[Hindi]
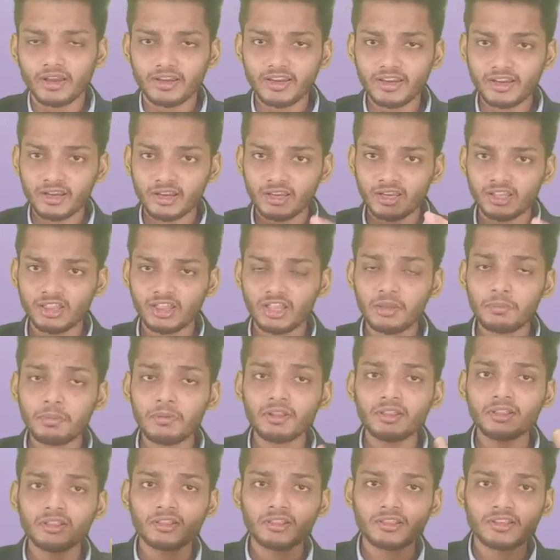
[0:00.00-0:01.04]
कि किसी
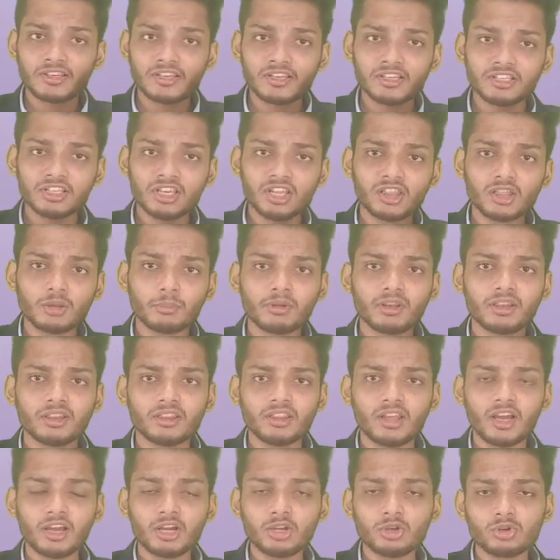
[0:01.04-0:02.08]
भी चीज़ की
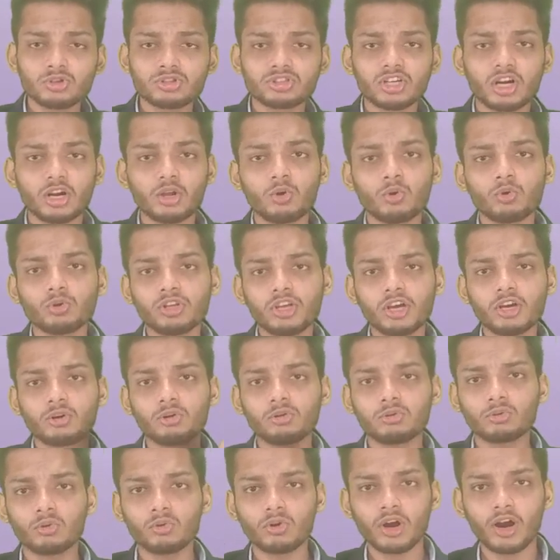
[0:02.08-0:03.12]
समस्या की जो जड़ होती है अगर
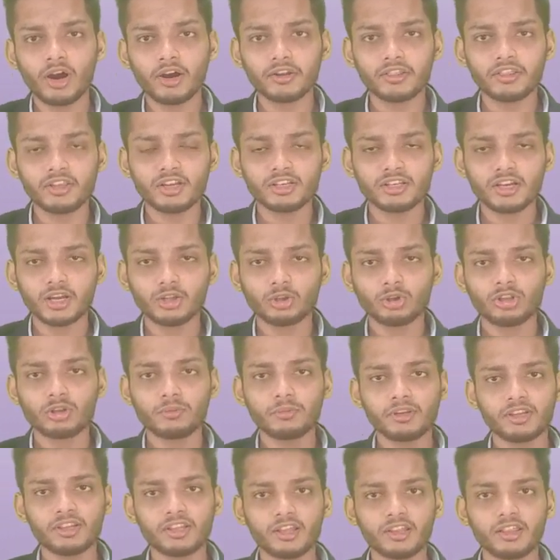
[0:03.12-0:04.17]
उसको काट दिया जाए तो
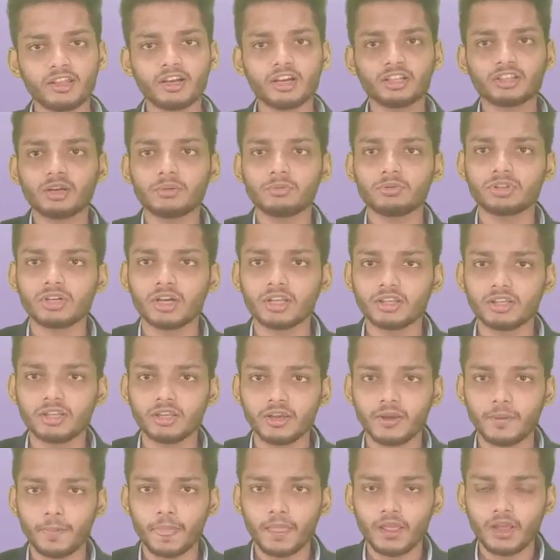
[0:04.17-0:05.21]
समस्या ऐसी खत्म हो जाती
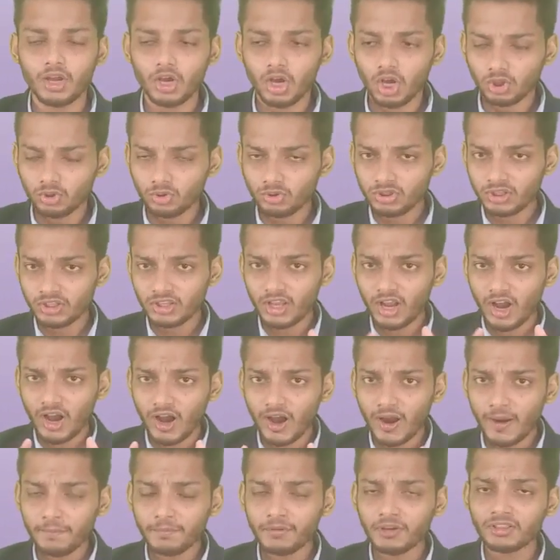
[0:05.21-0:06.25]
है तो यदि
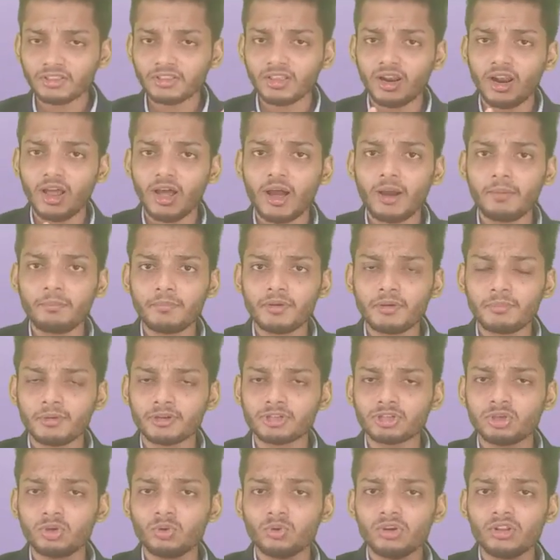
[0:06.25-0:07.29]
आपके तालाब में
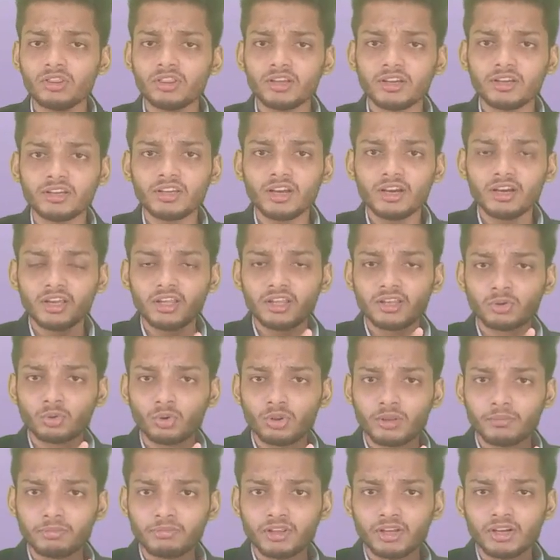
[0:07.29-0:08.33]
मछलियों की संख्या की
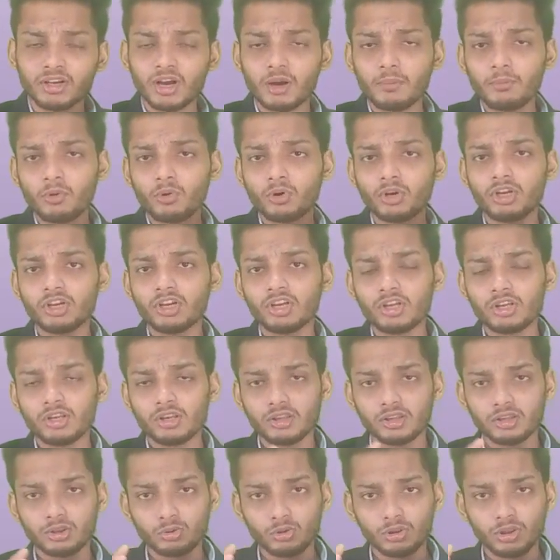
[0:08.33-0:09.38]
जो सबसे कम होने की
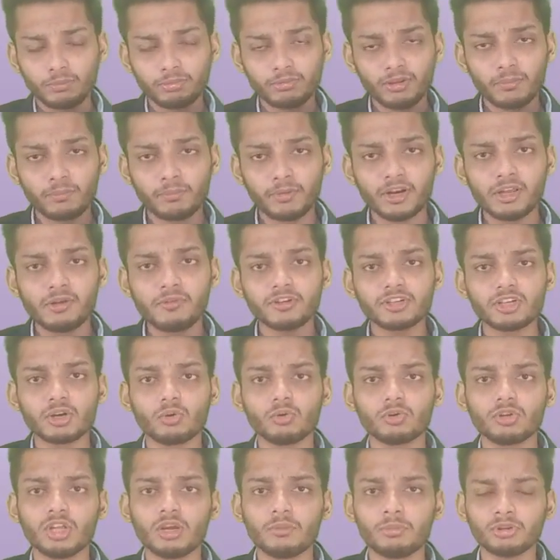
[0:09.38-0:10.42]
जो सबसे बड़ी वजह
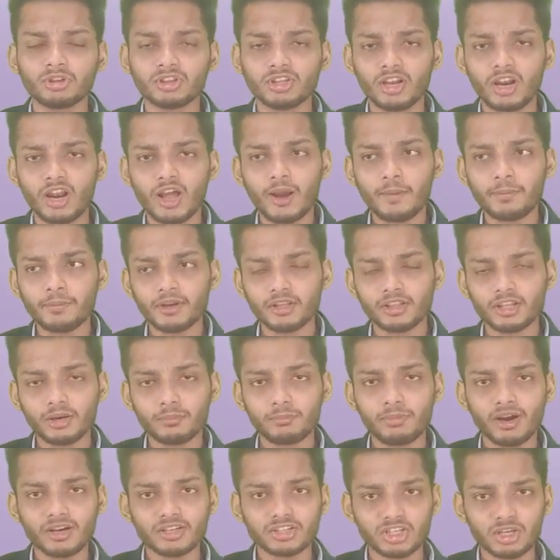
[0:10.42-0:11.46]
होती है वो तालाब के अंदर
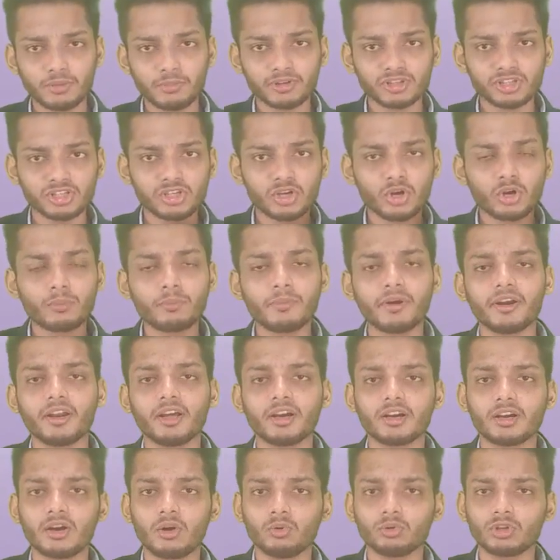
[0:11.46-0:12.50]
भक्षी मछली और
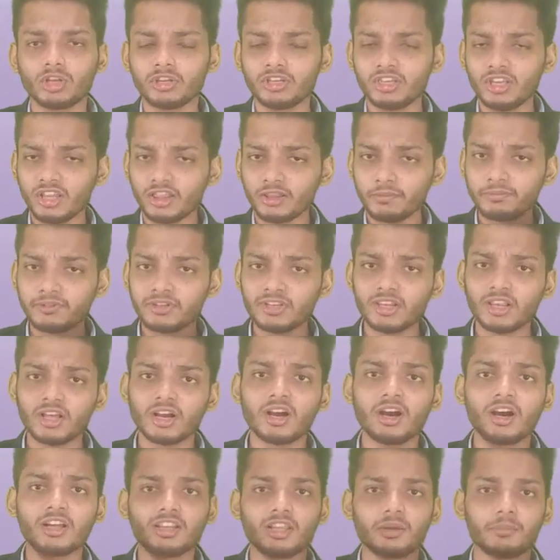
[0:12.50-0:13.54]
मैढ़क का होता है ये सबसे ज़्यादा
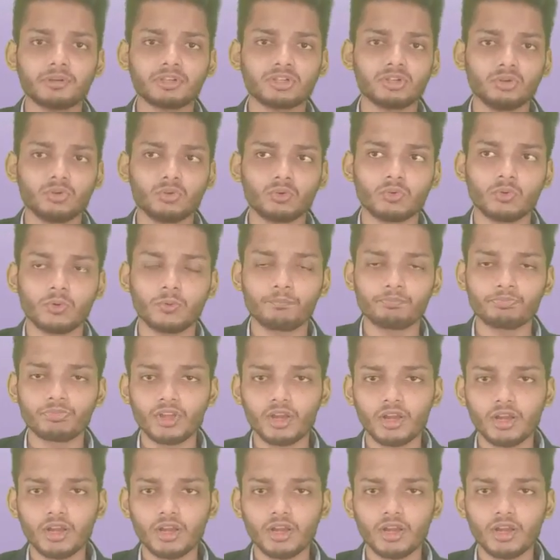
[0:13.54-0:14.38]
खाती मछलियों को